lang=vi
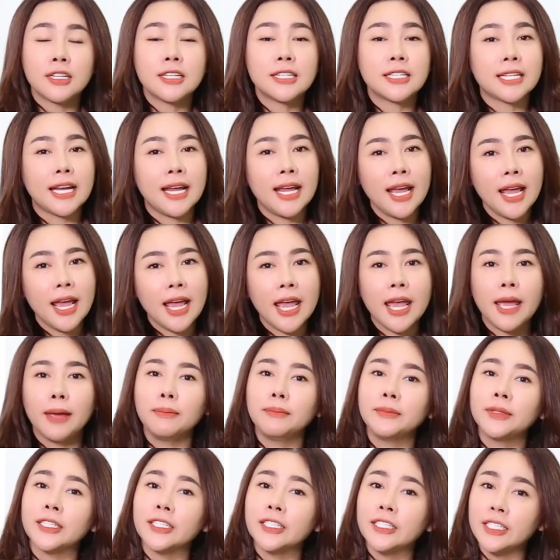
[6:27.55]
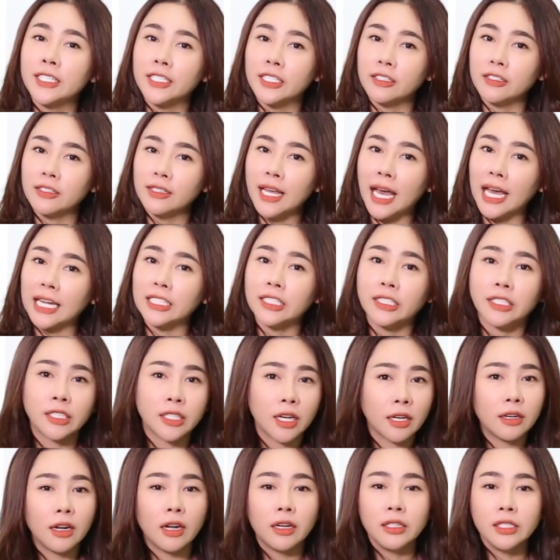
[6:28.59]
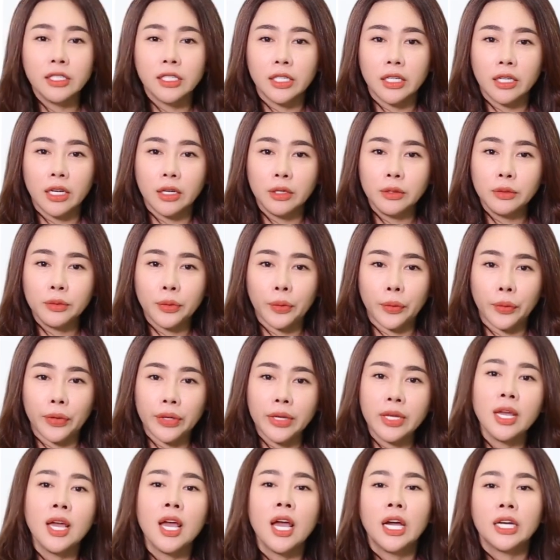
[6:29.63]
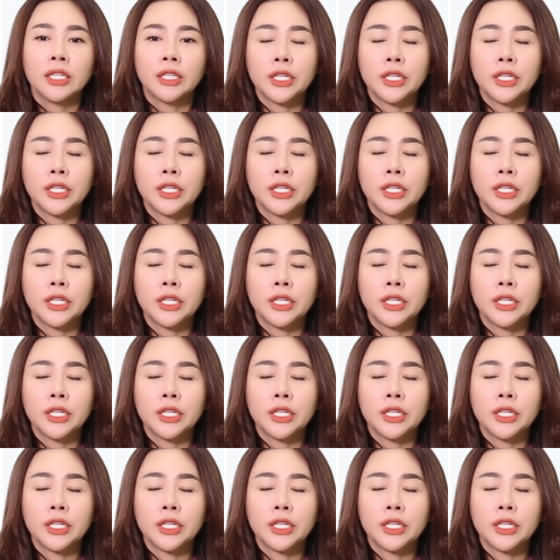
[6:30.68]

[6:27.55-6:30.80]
từ trẻ em người trưởng thành cho đến người lớn tuổi